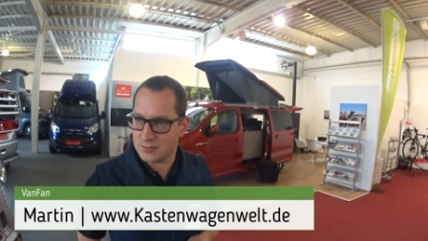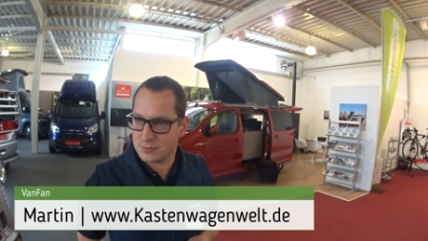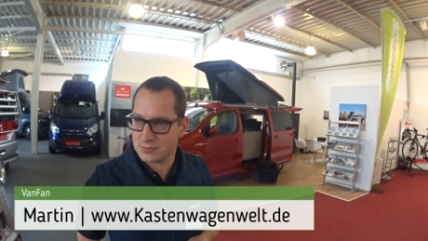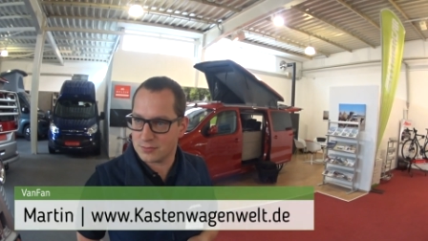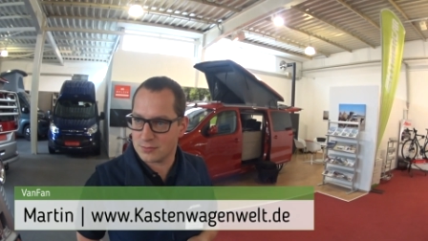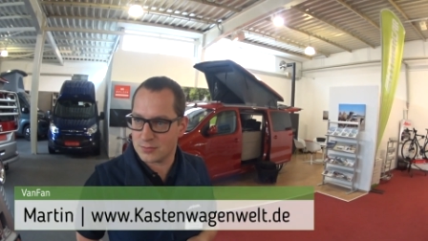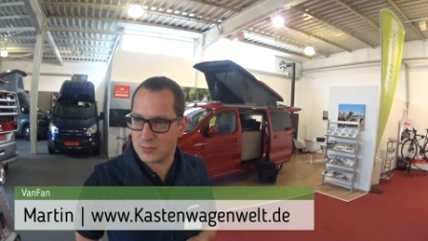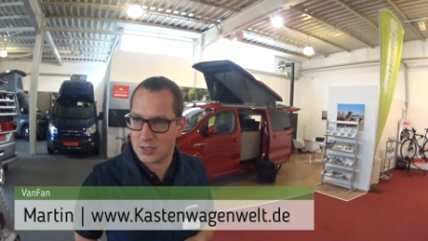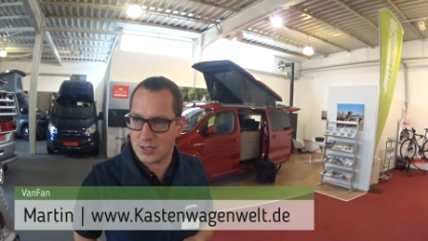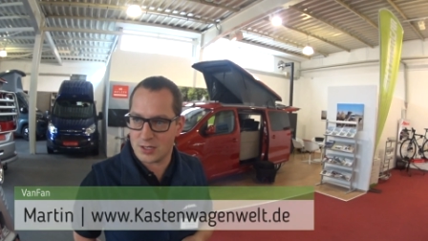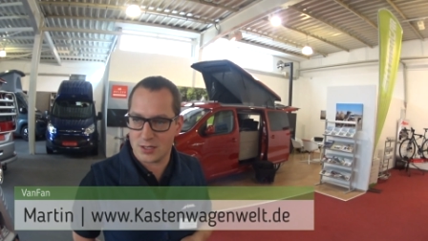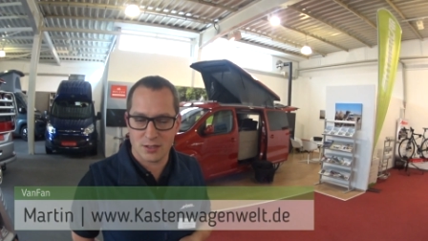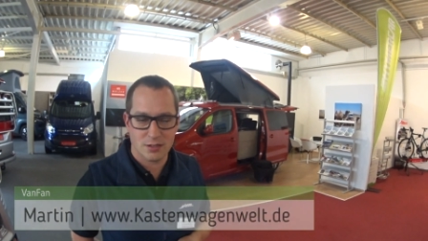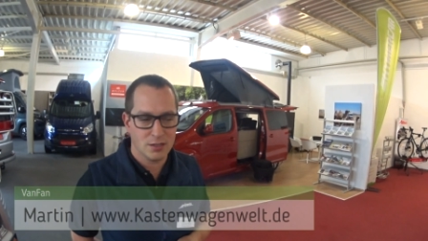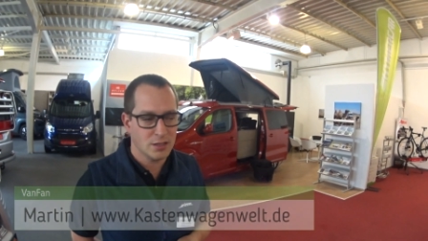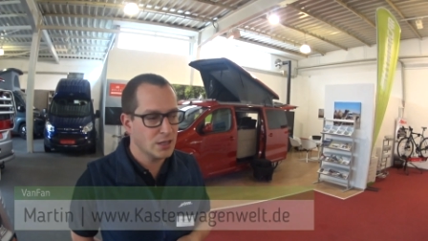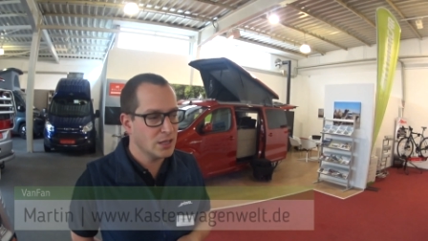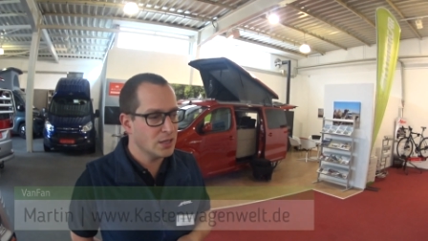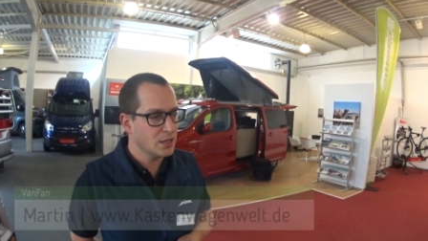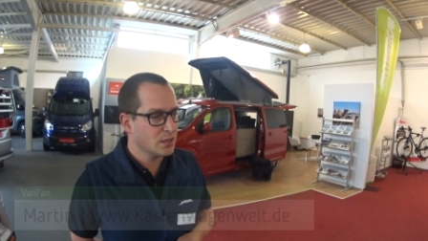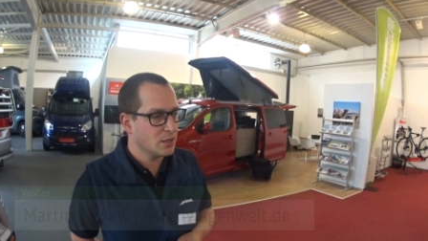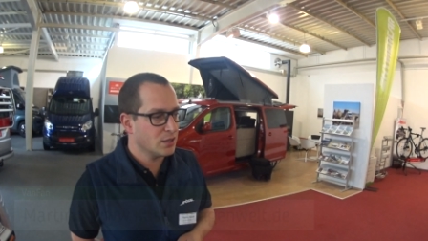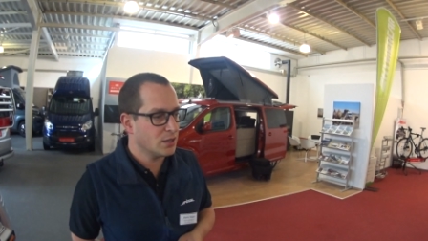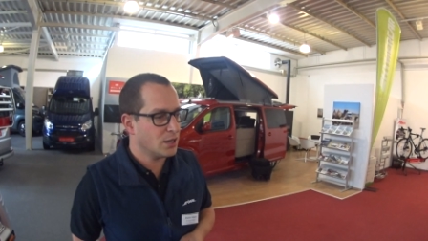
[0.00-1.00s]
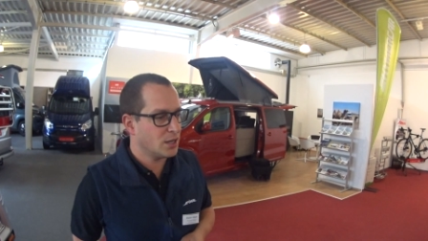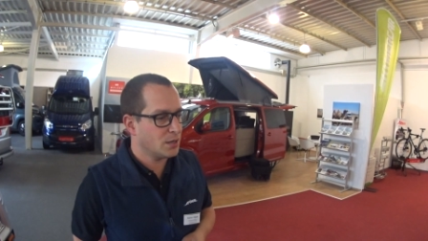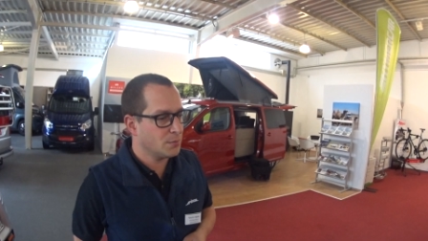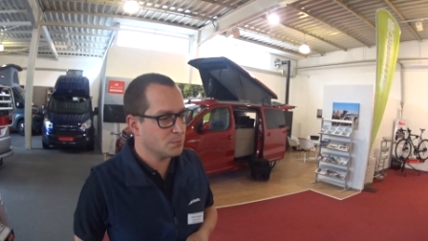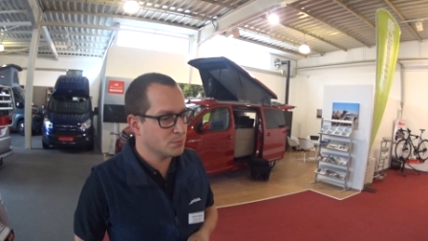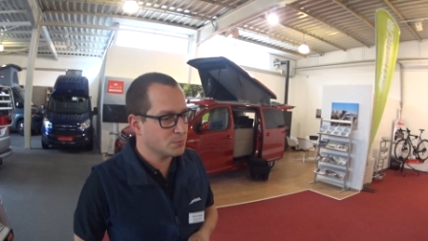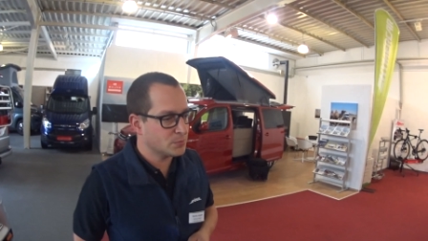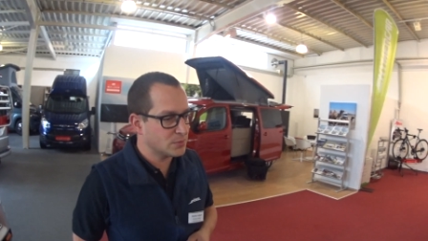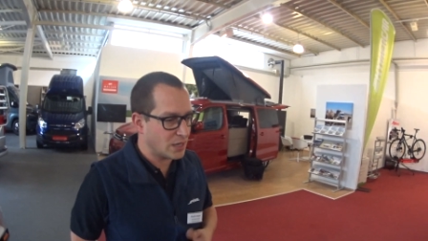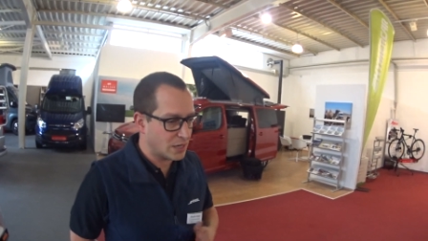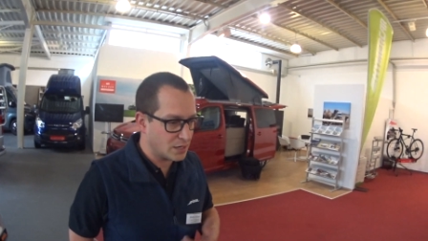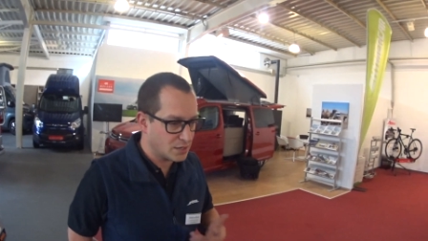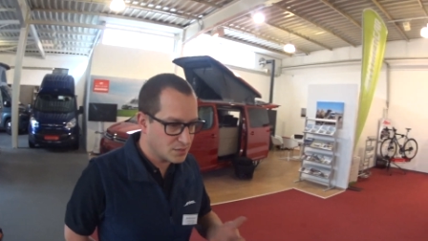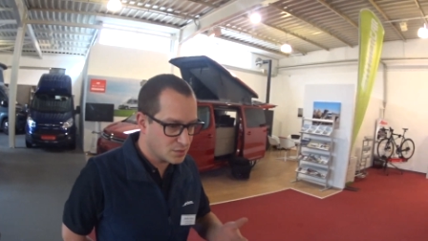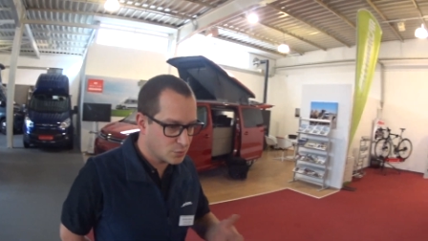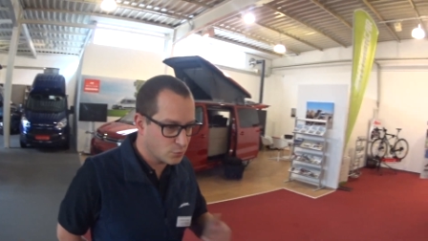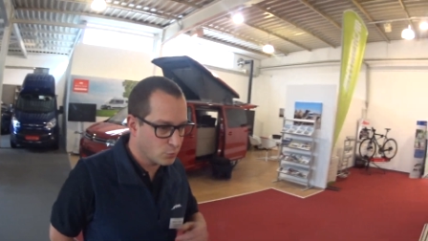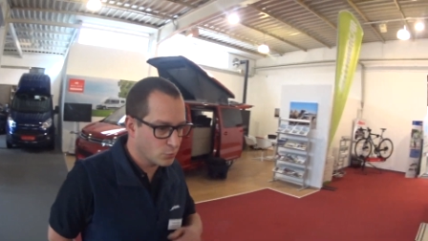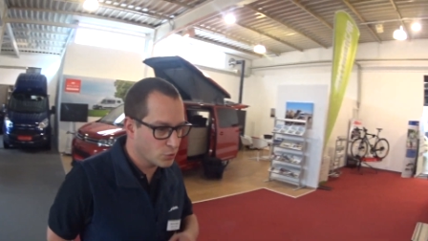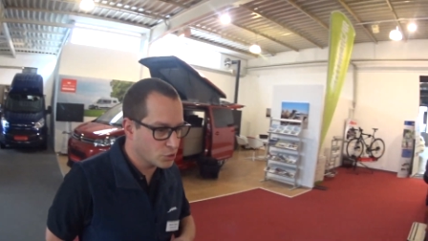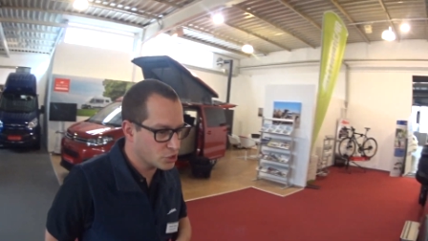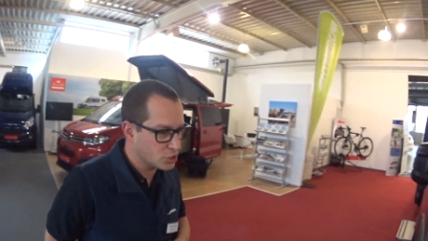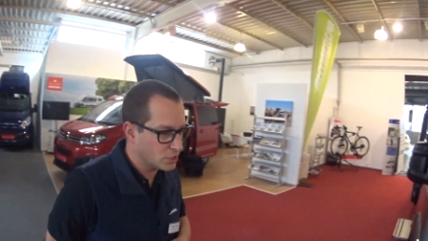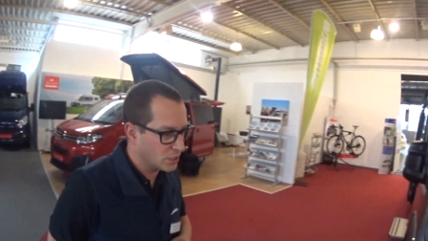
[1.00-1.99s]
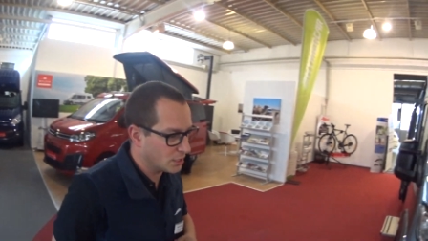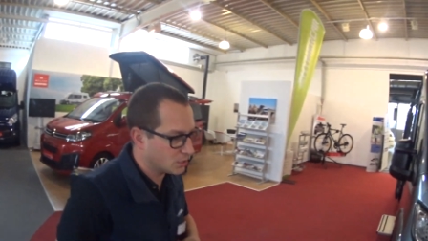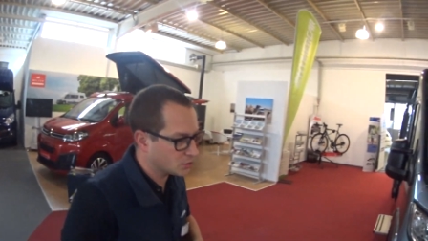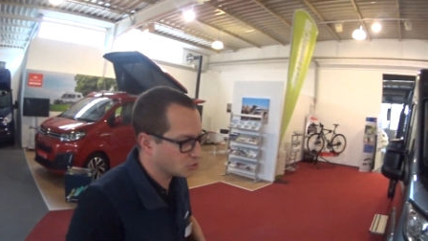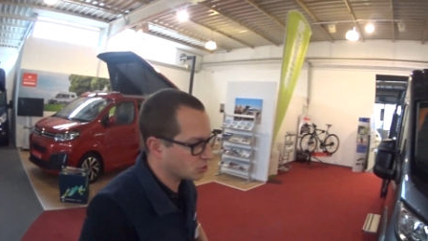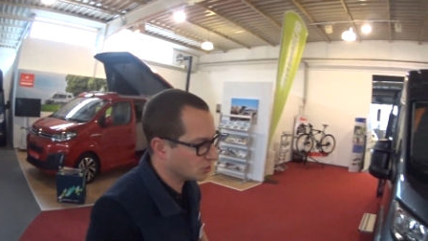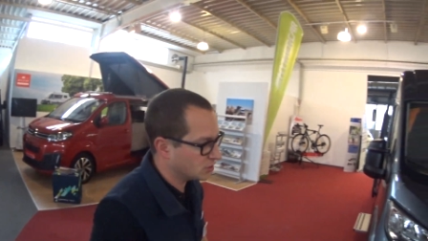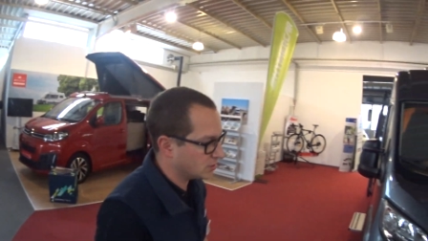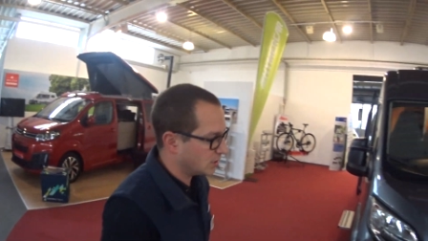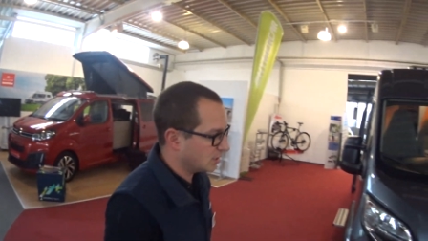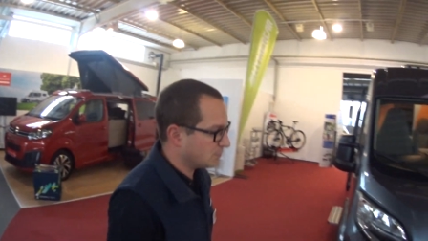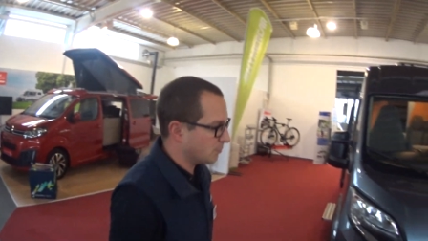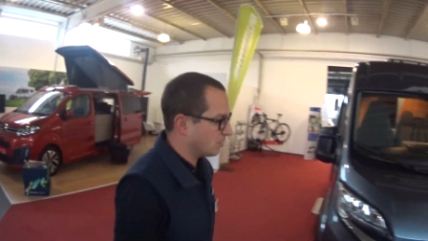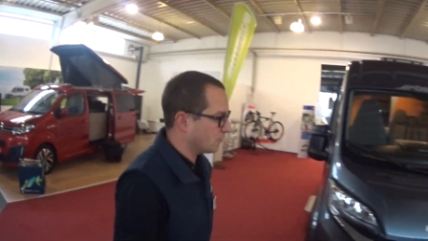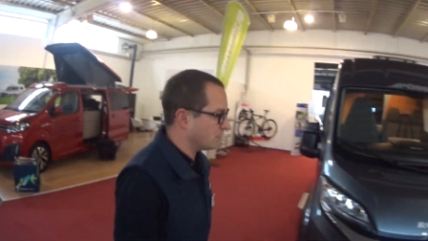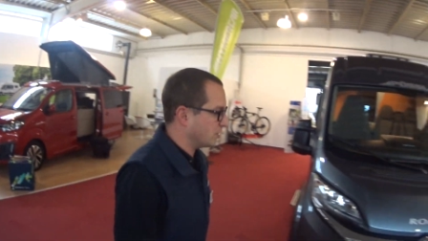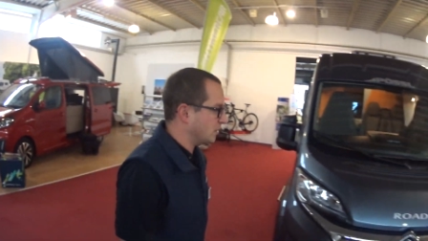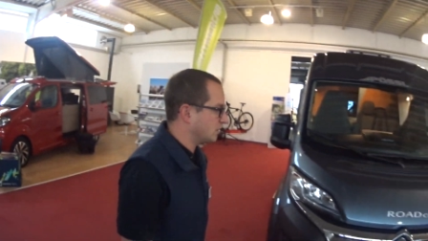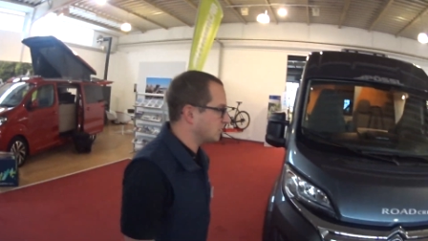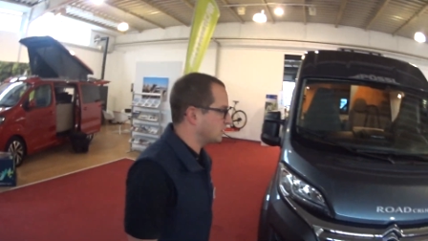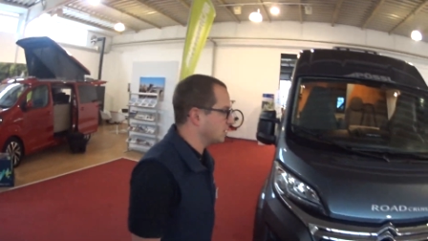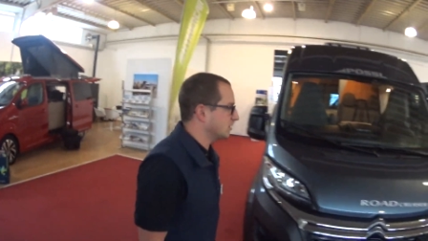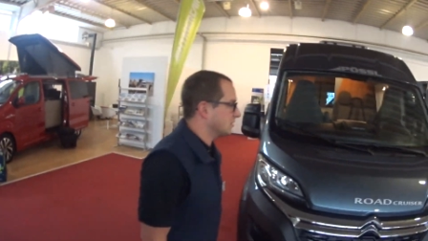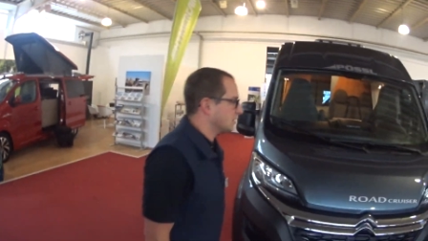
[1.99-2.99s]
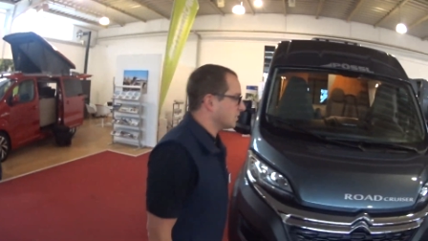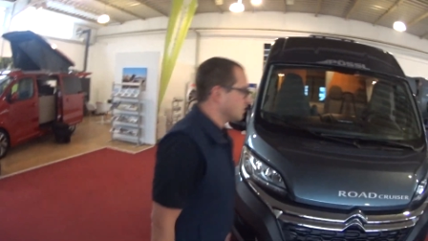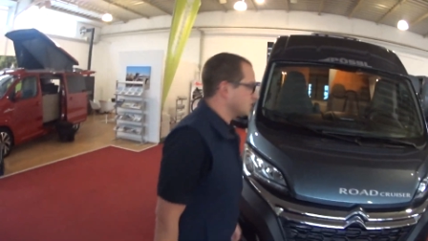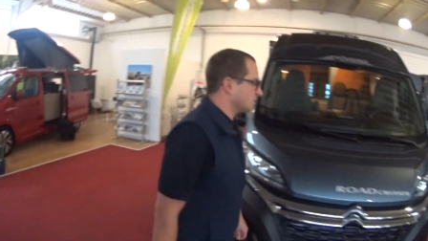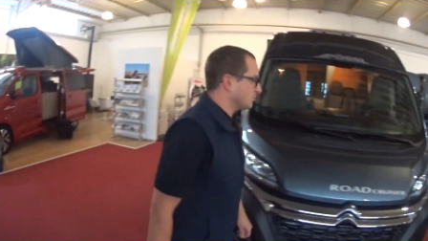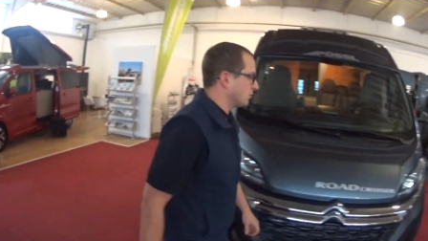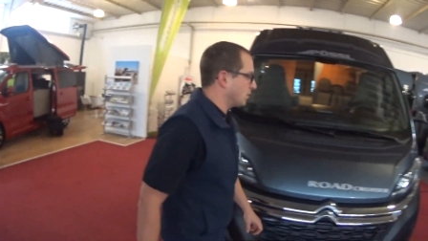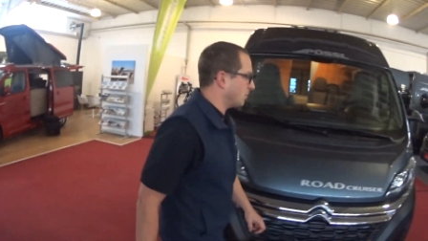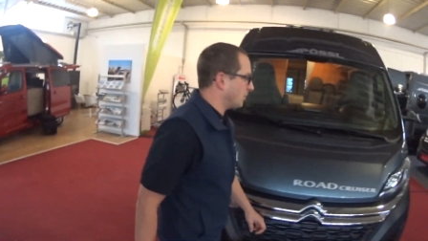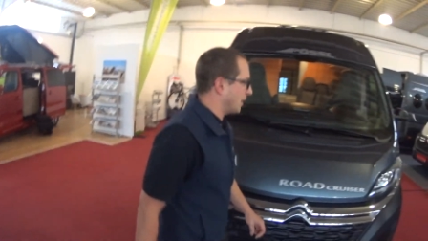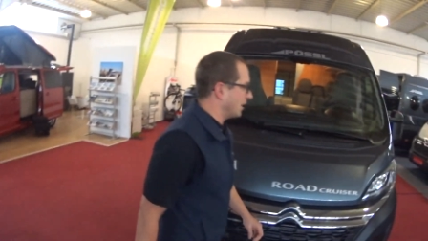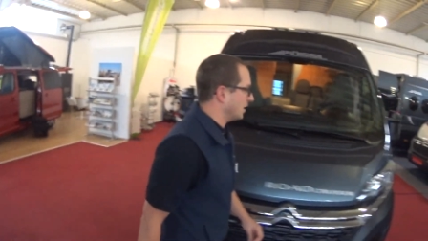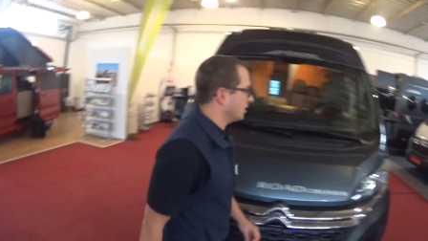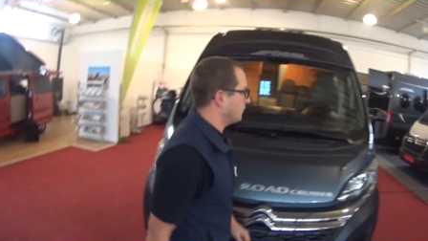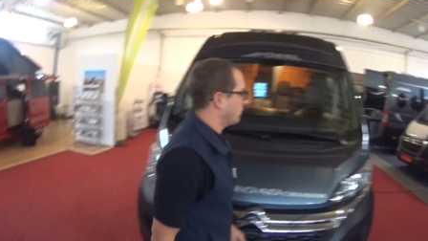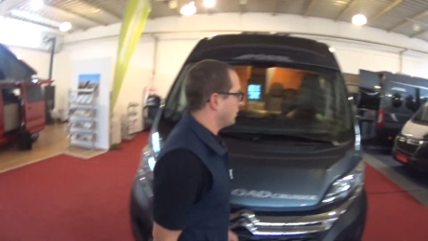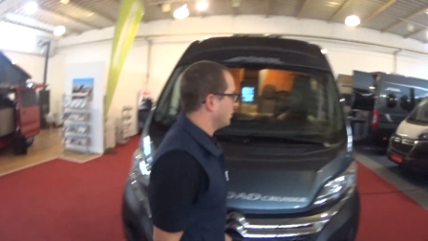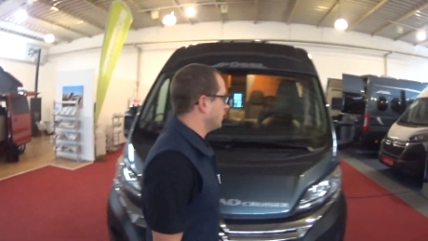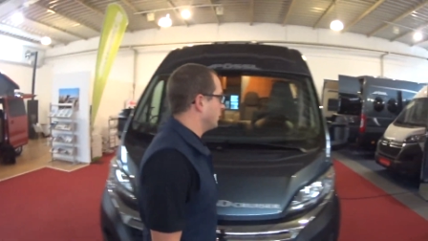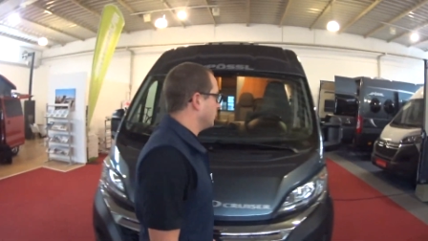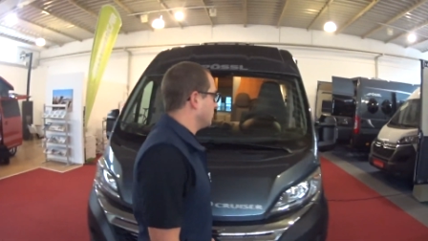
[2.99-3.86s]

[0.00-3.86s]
Mhm. Ja, ähm, dazu ist in erster Linie mal wichtig, dass wir am Anfang